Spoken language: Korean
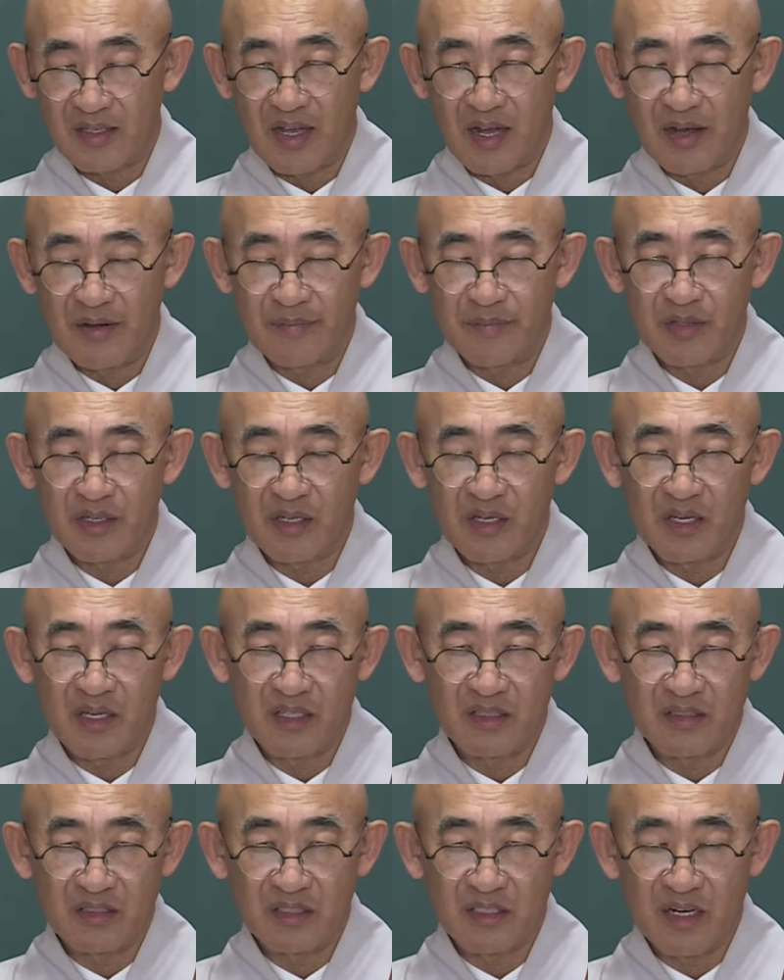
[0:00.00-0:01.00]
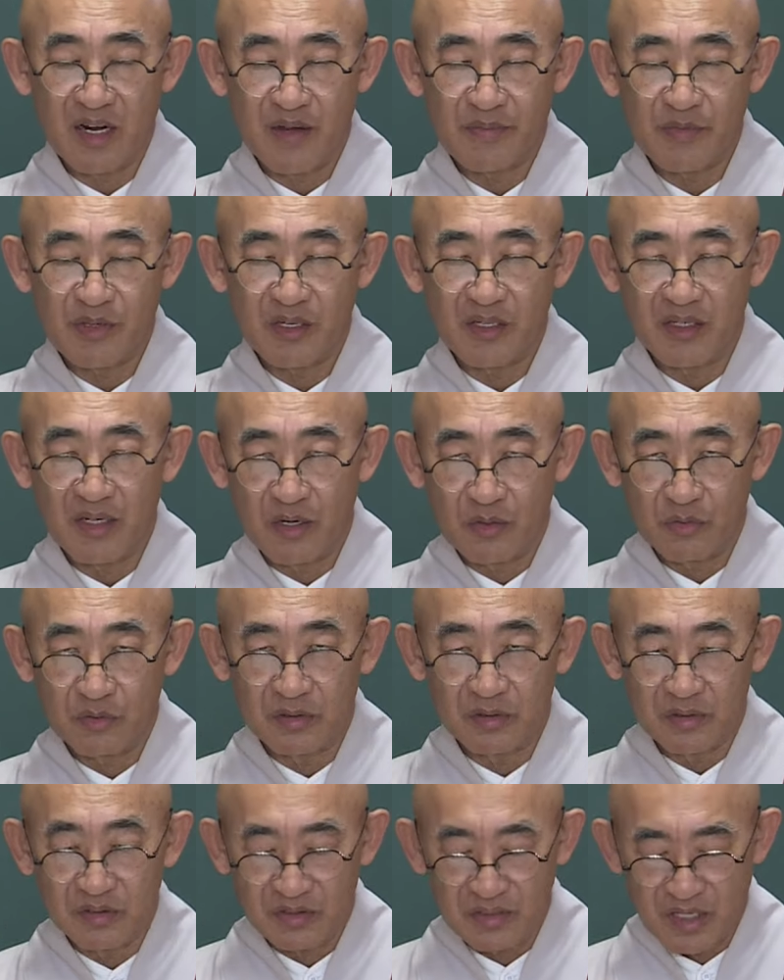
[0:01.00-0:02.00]
암경에 증일 암경에
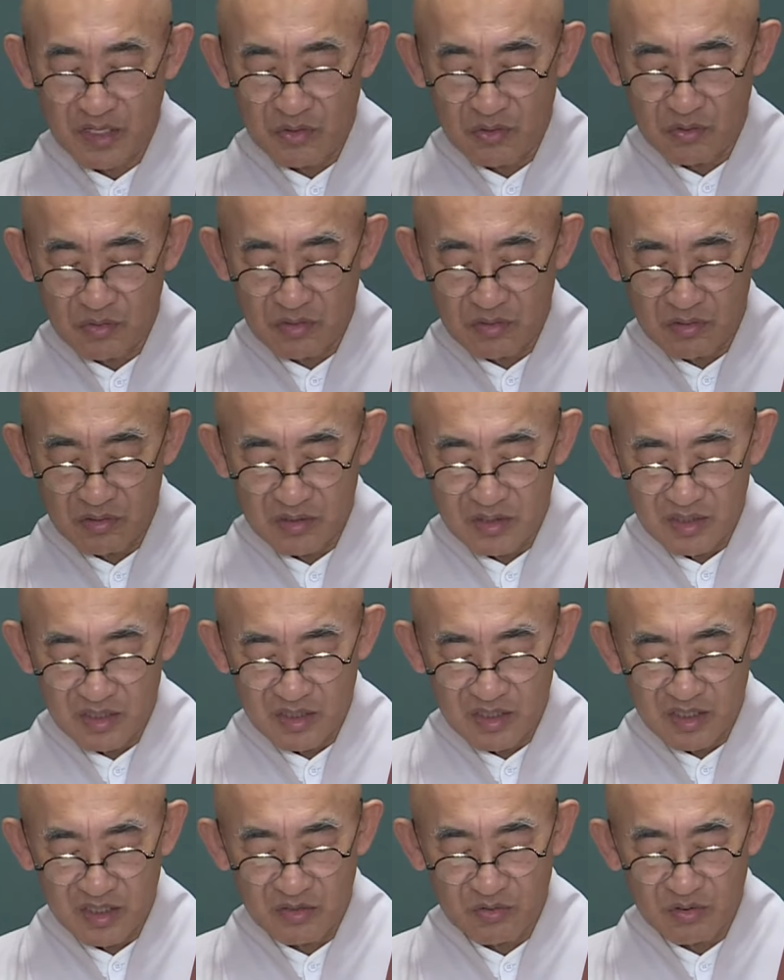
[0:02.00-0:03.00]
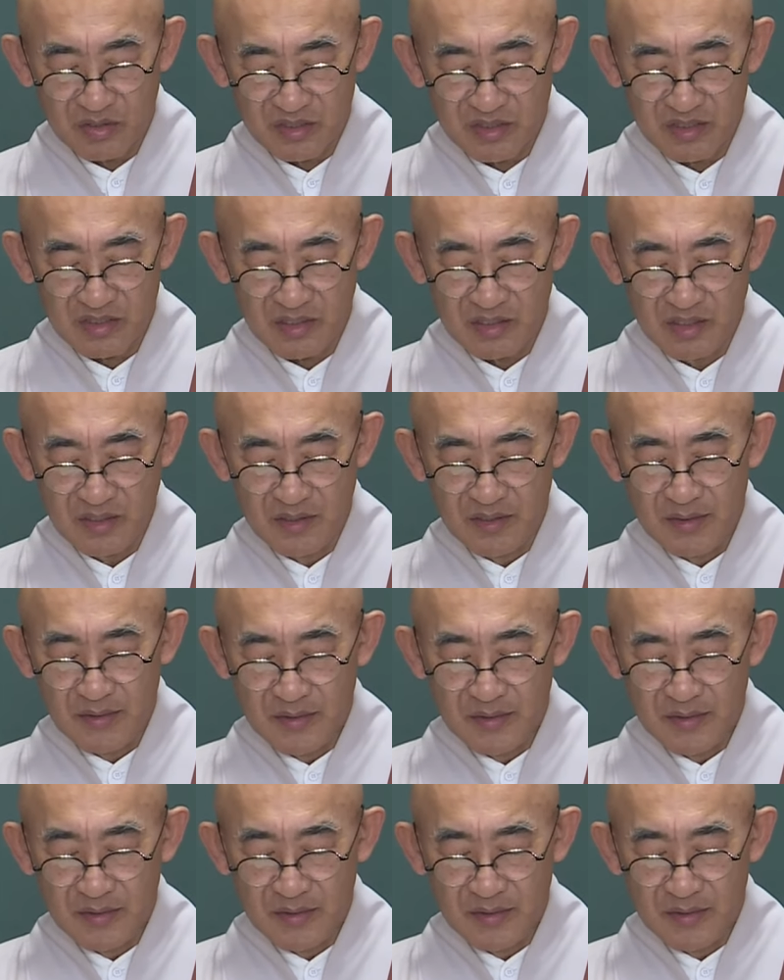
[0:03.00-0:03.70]
나오는 내용이기도 하죠.